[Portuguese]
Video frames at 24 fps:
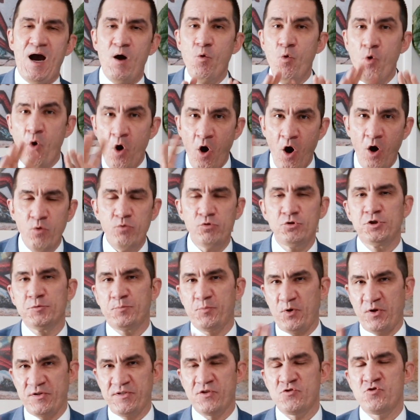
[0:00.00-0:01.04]
O rol de
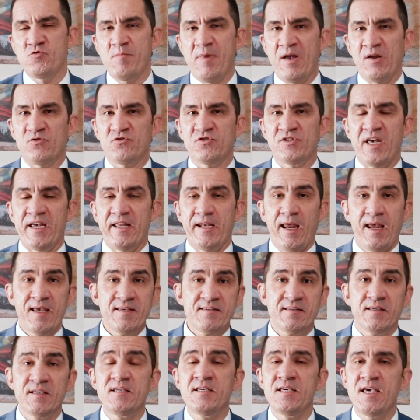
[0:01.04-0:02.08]
procedimentos da
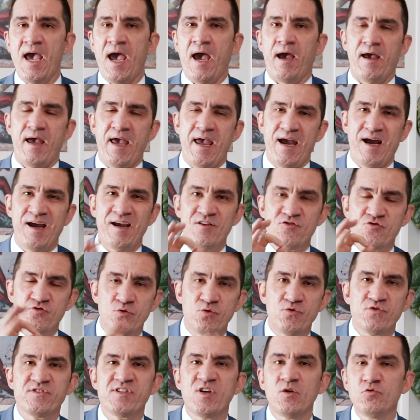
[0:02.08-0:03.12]
INES, o que, que é? É a
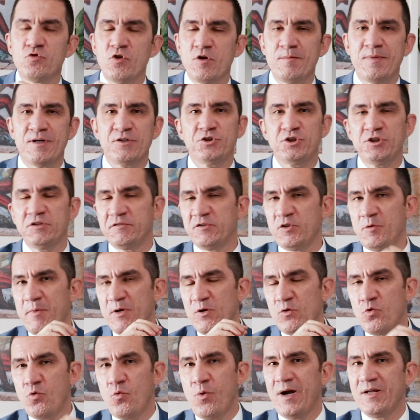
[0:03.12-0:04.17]
Resolução Normativa
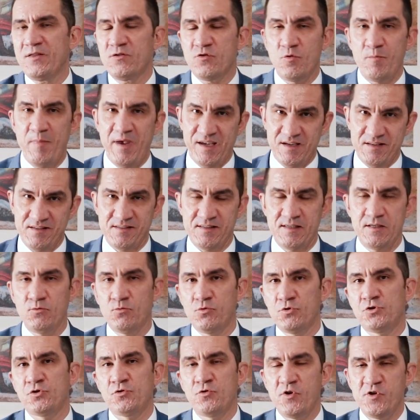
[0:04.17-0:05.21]
número
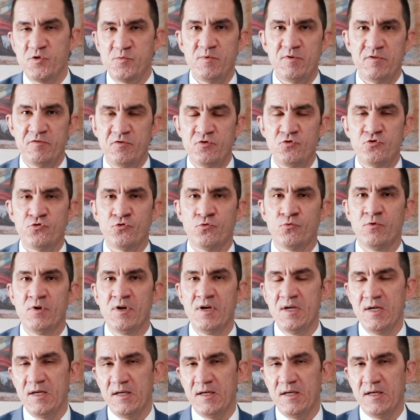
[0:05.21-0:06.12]
465 de 2021.